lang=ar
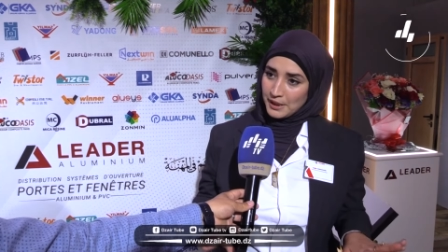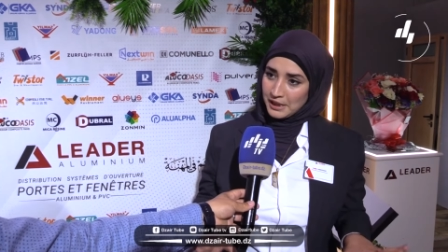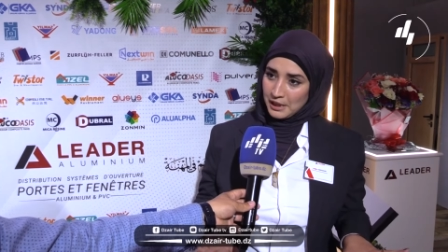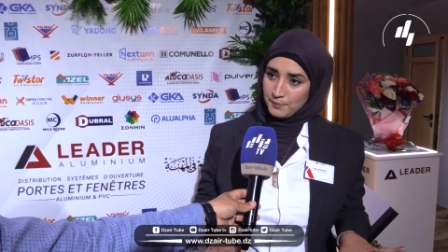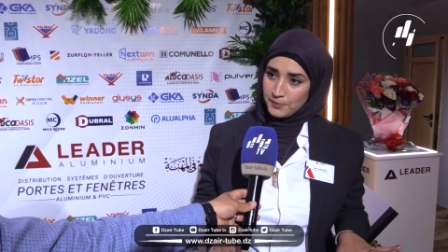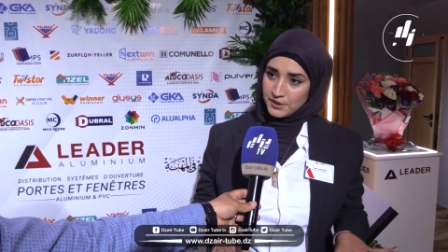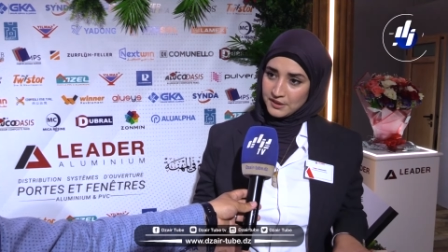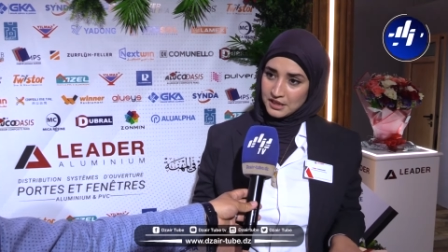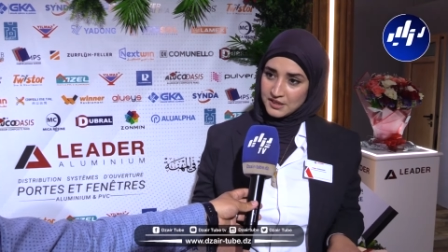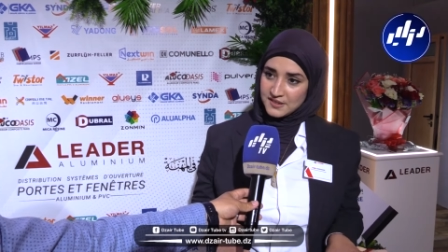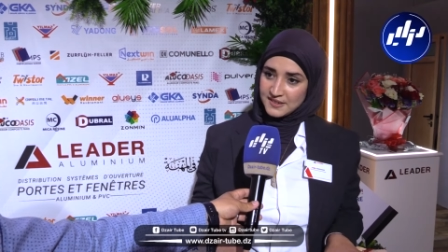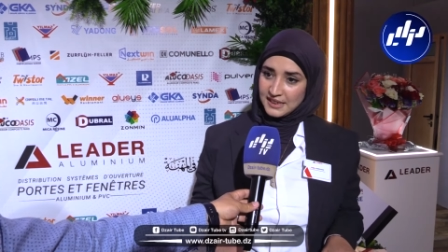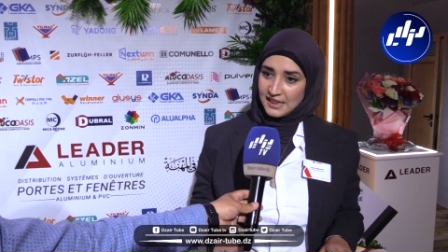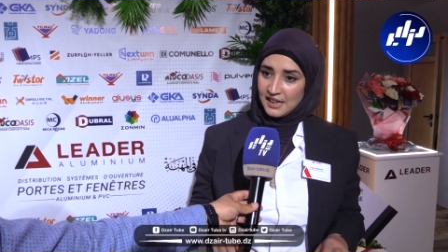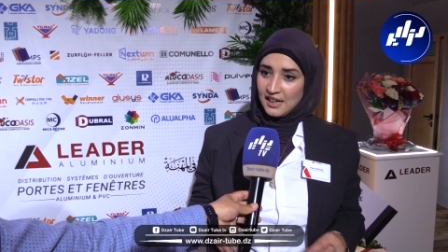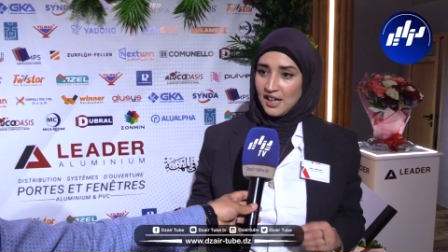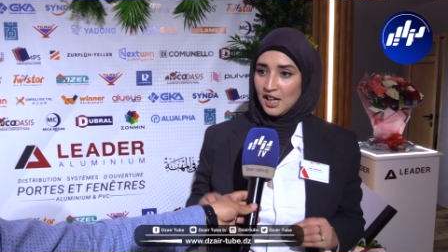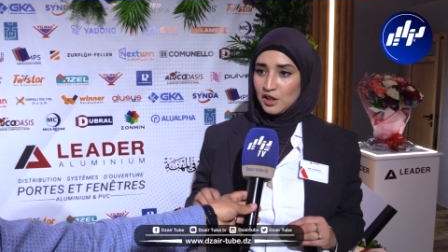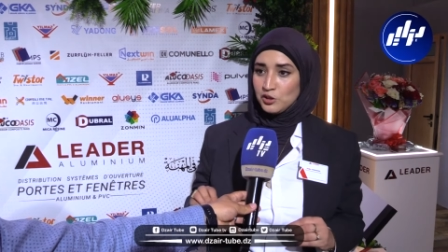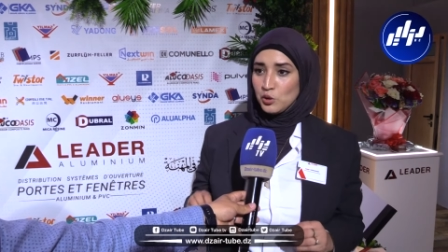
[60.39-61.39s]
بيع
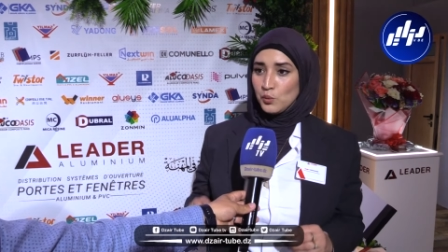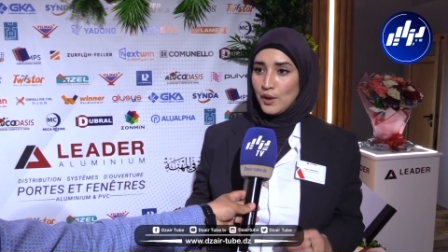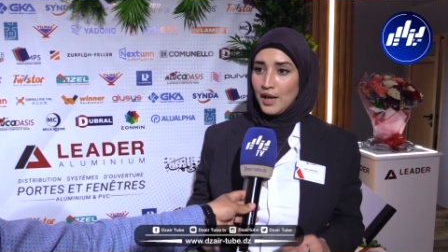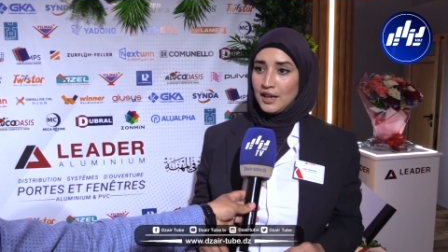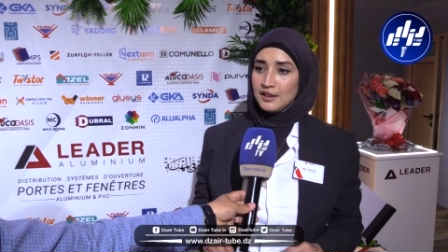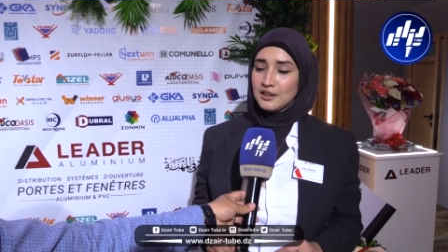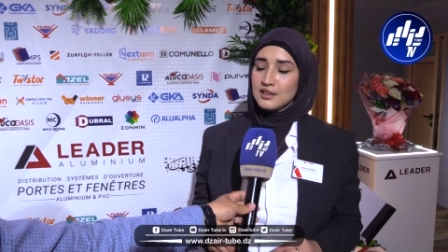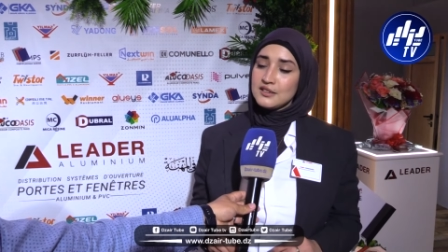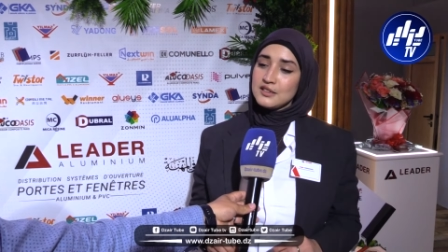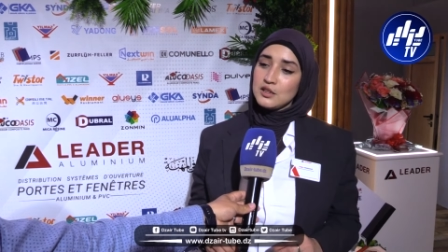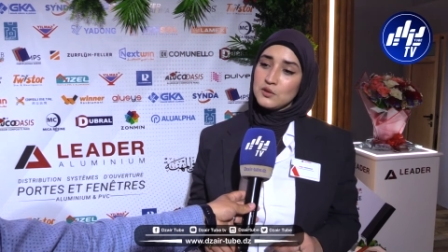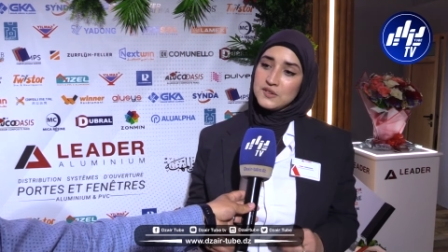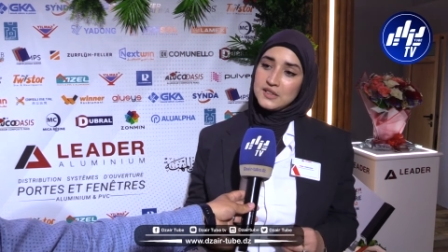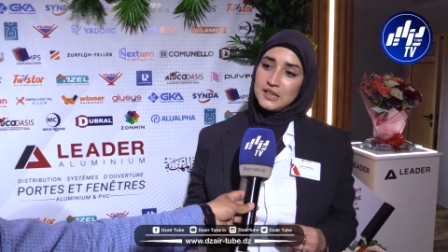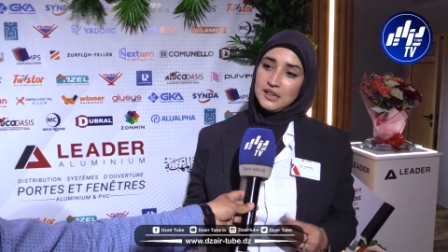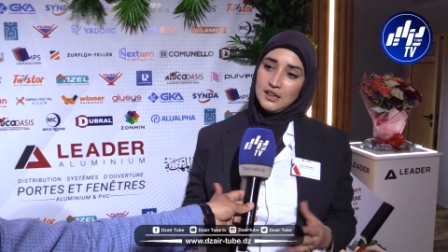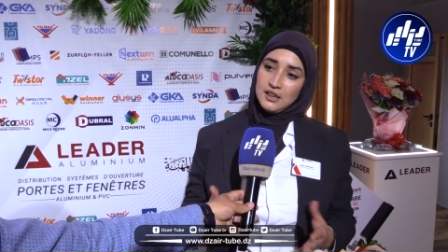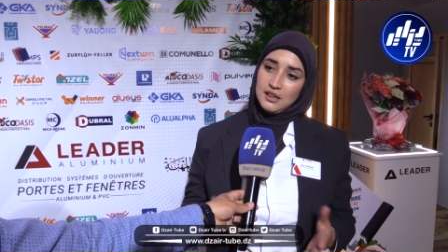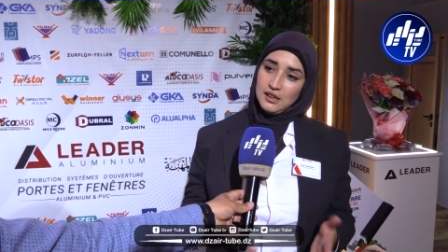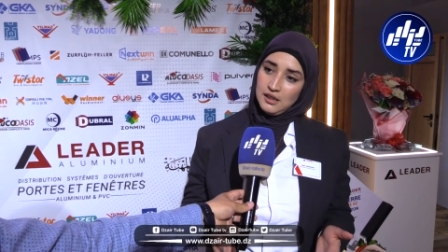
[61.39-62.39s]
بالتجزئه هذو الوحدات
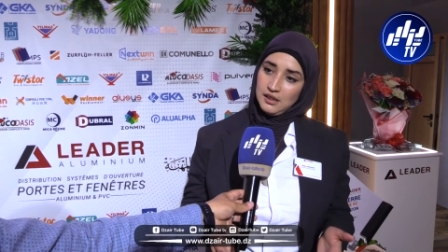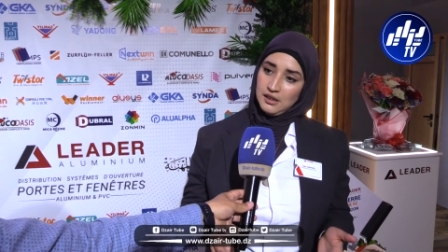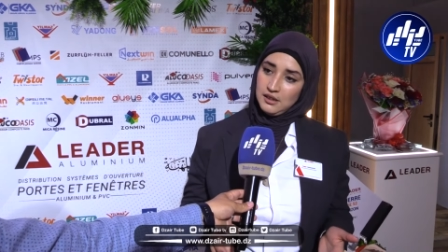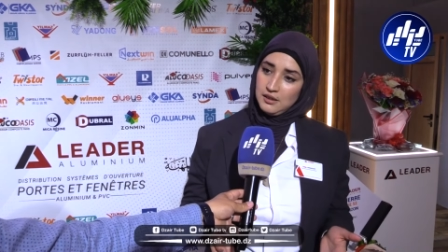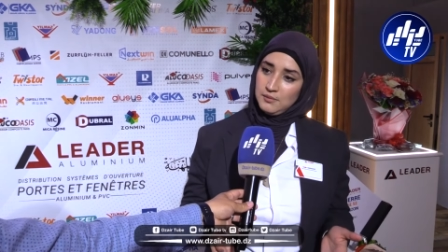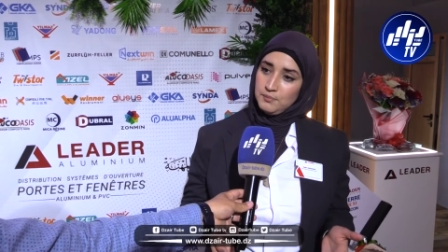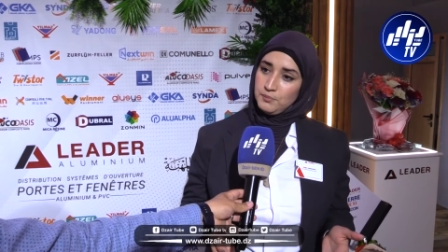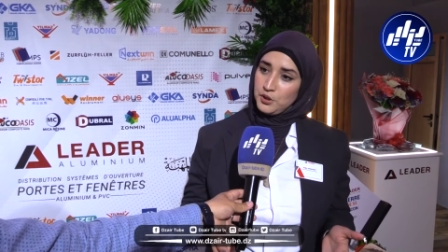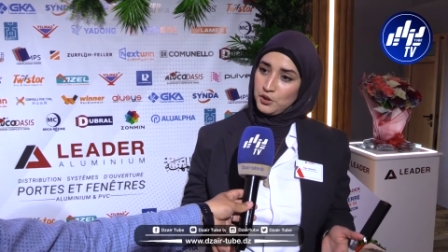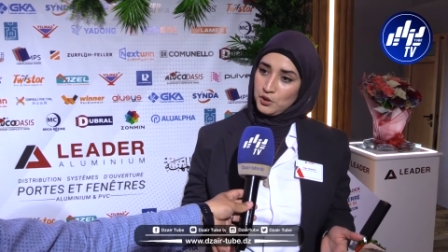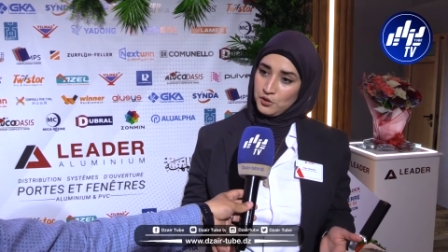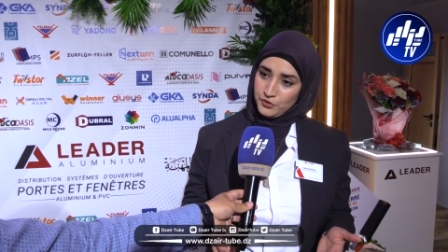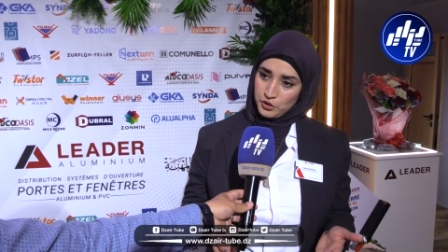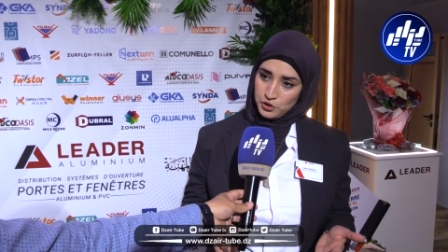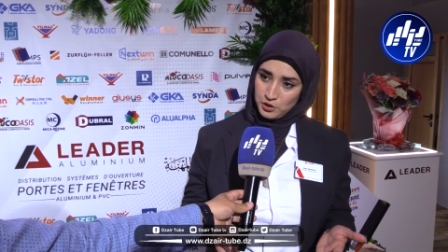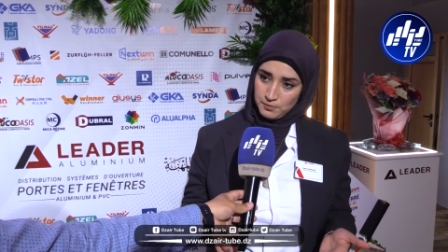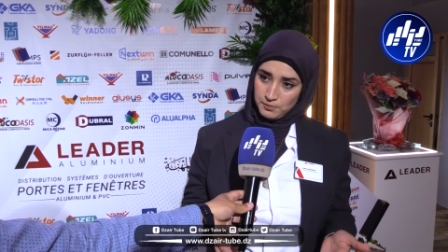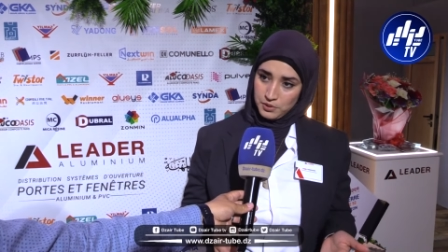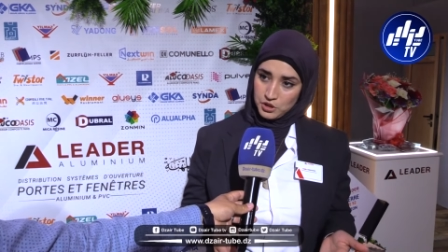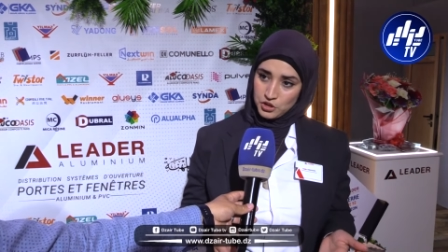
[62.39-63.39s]
التوزيع آه، نبيعوا فيهم